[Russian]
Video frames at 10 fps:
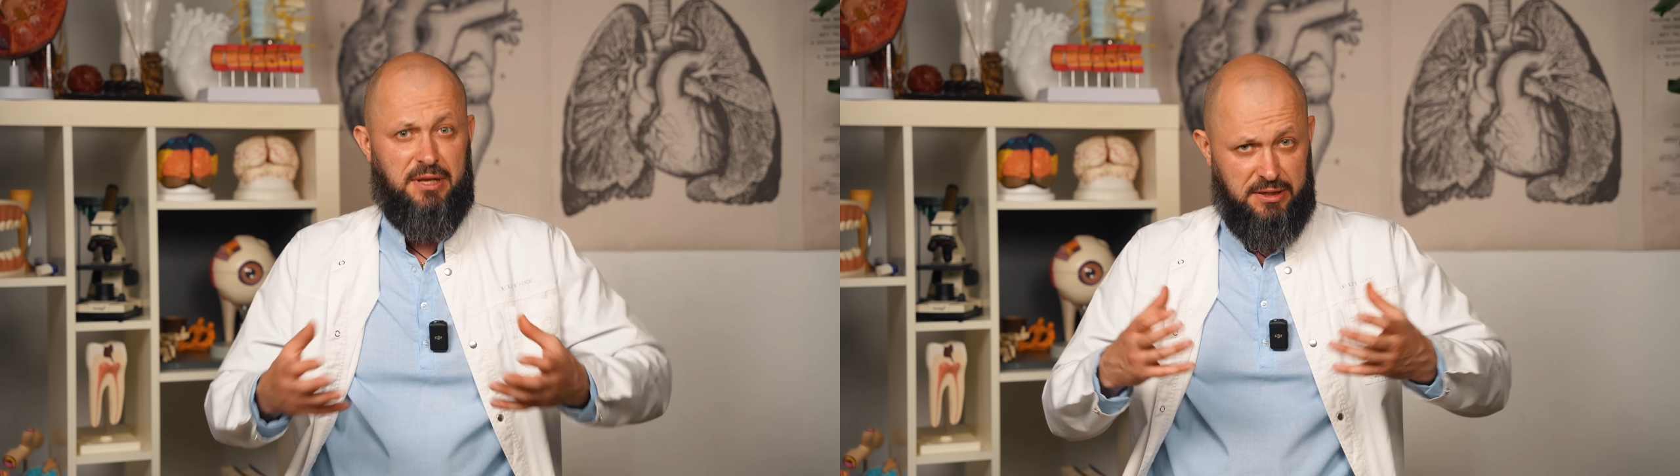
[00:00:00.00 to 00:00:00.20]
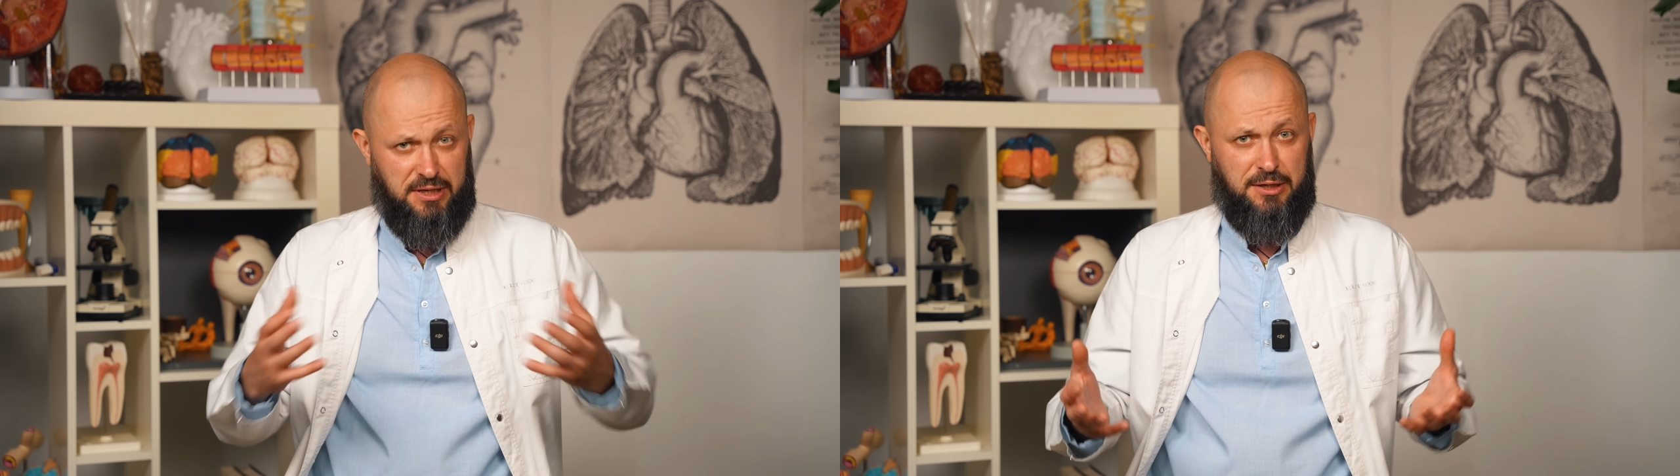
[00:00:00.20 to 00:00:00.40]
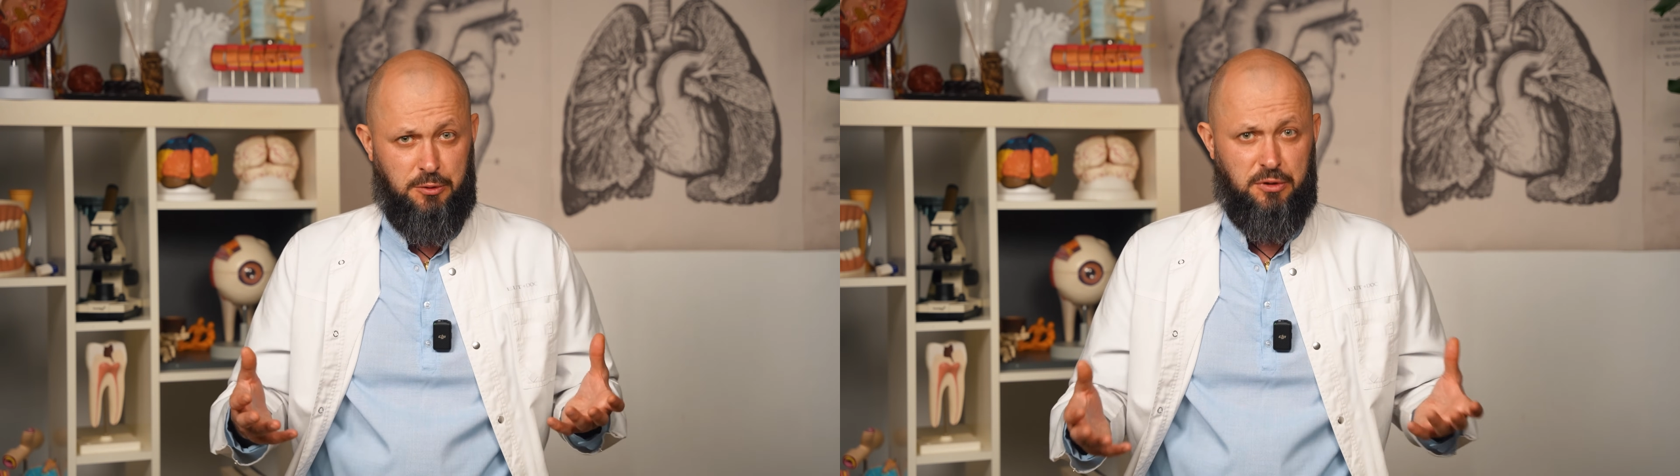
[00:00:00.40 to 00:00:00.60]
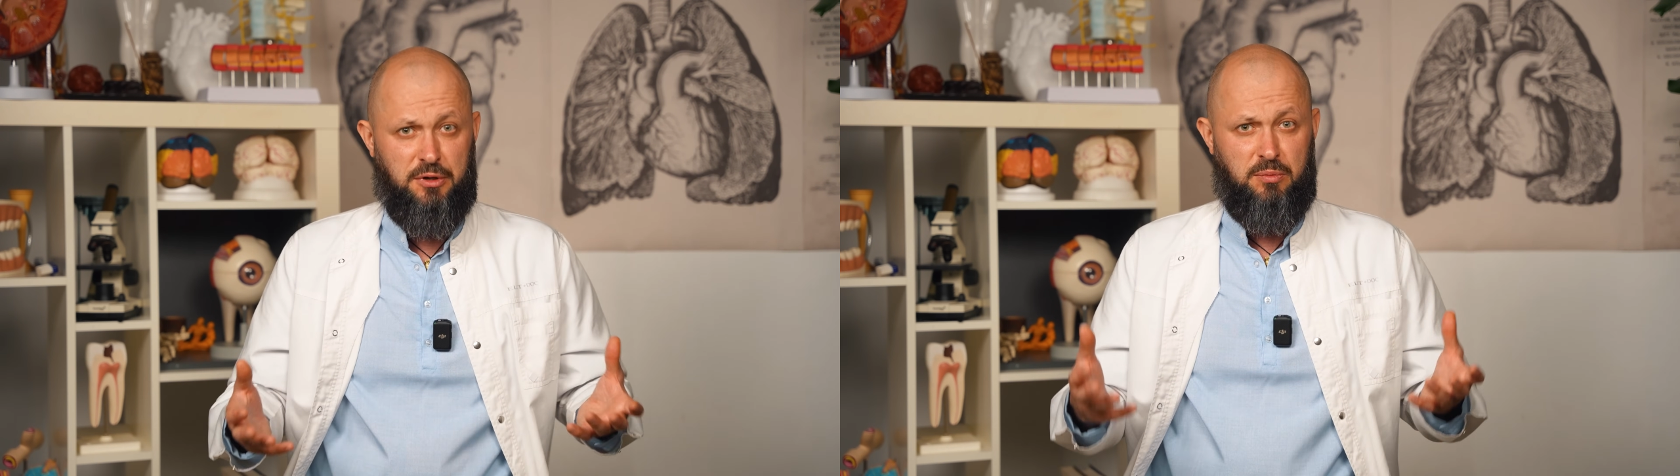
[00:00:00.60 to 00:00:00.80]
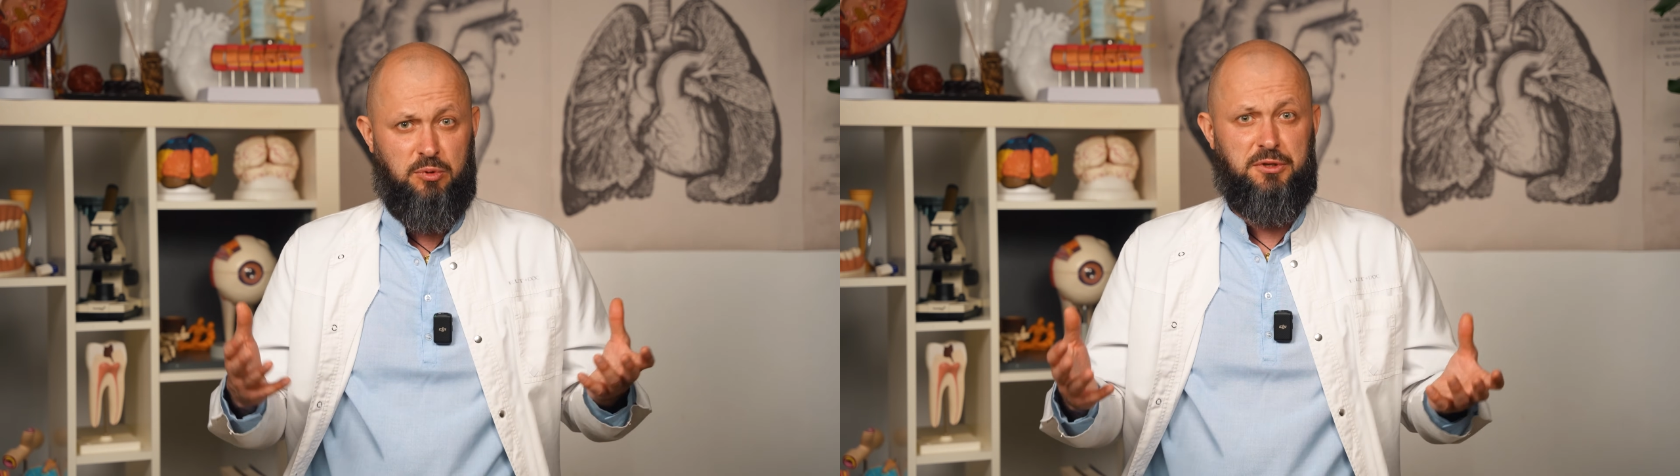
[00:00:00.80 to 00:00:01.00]
та,
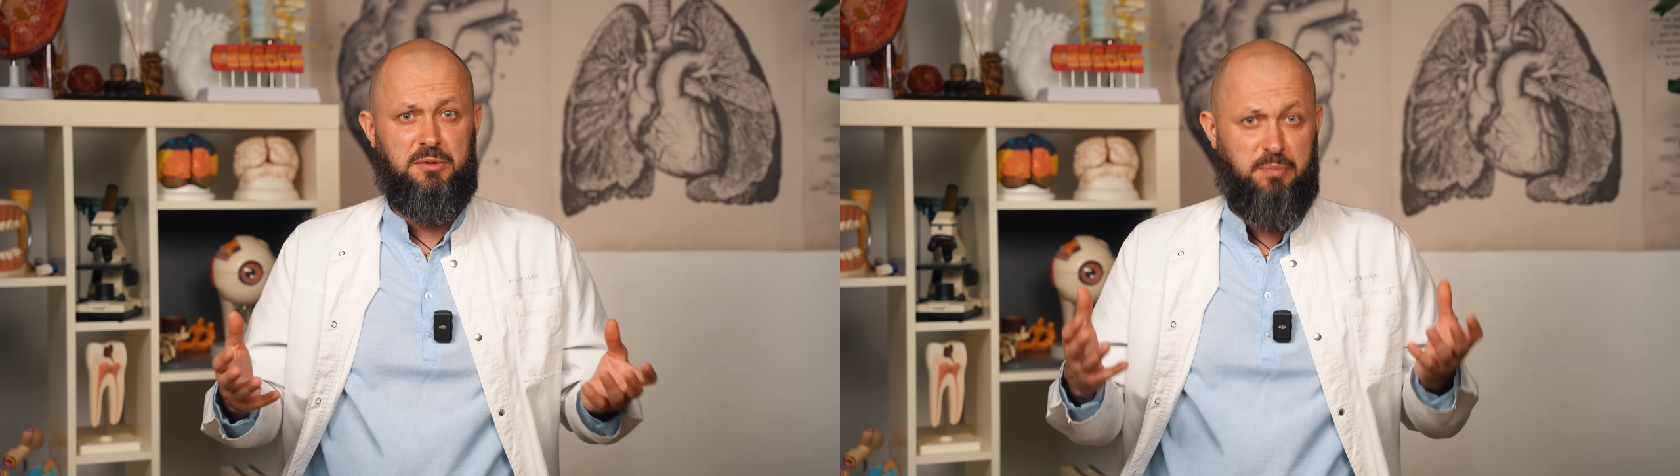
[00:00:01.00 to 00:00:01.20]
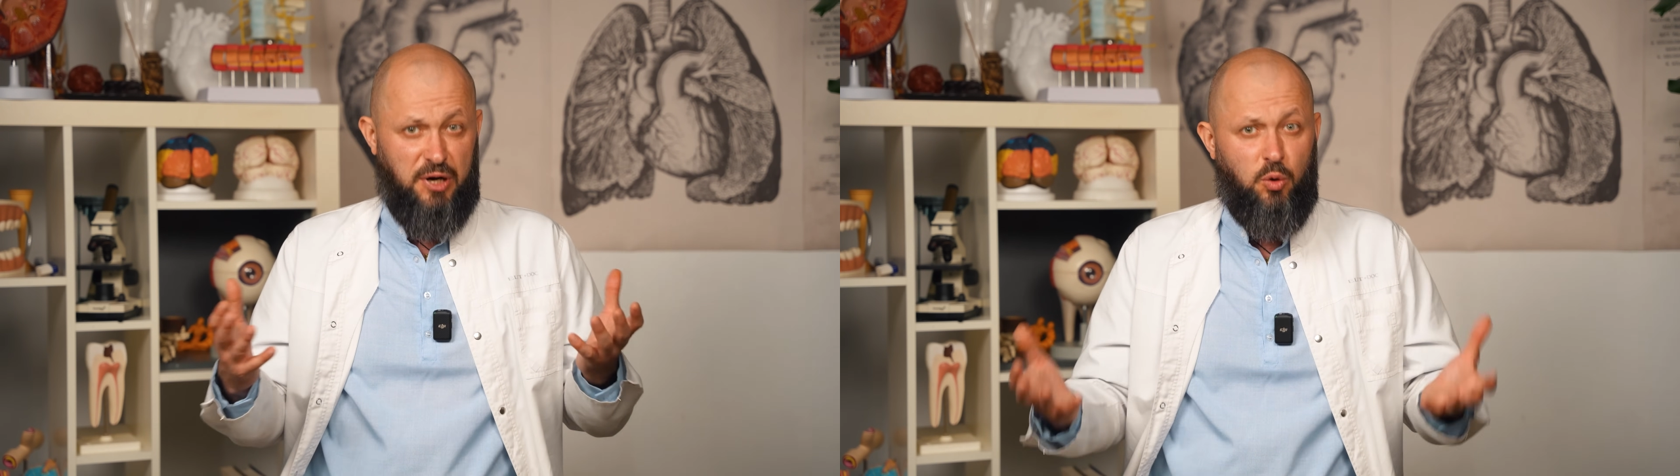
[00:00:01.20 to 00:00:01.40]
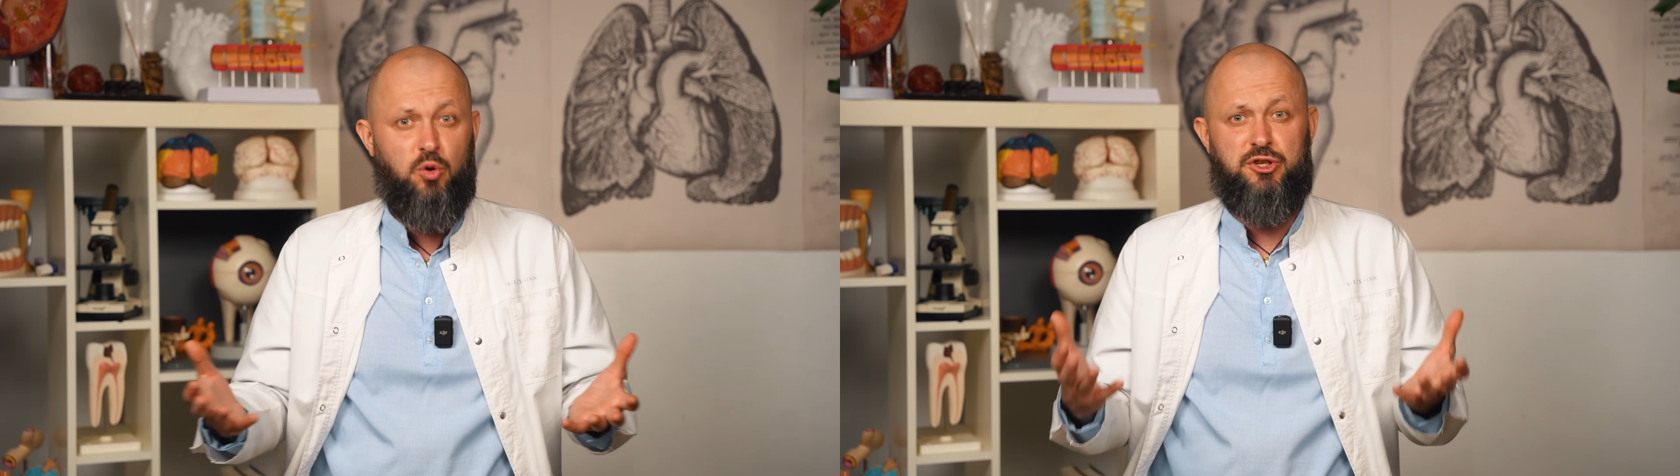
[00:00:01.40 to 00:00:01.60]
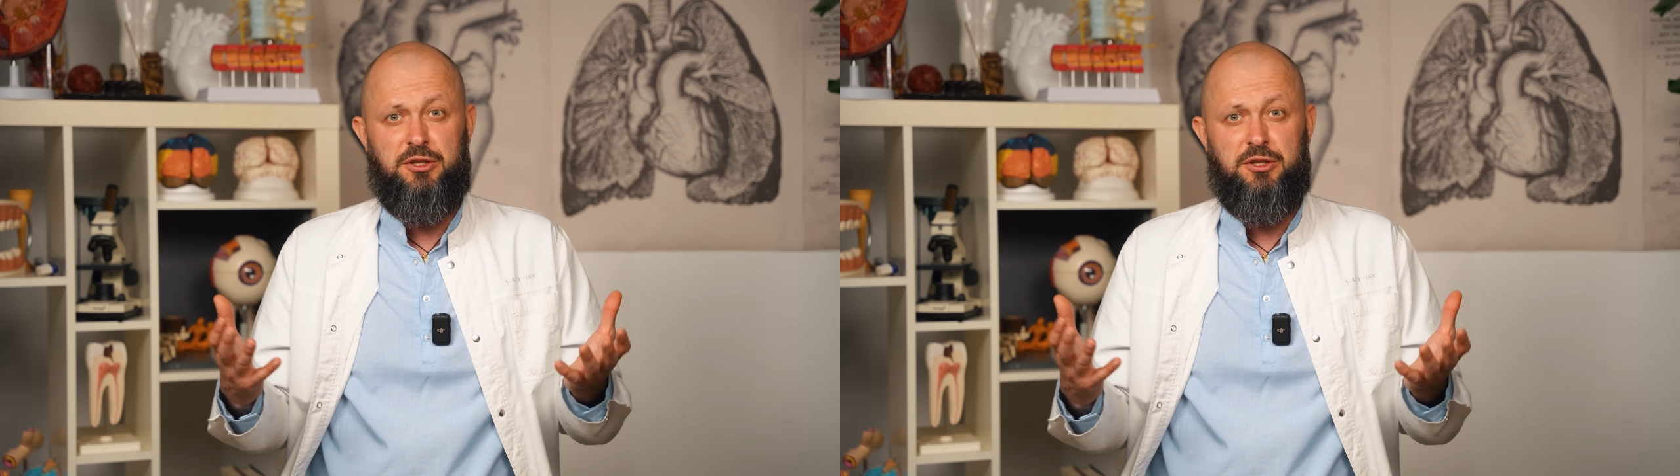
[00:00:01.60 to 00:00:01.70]
которая будет похожа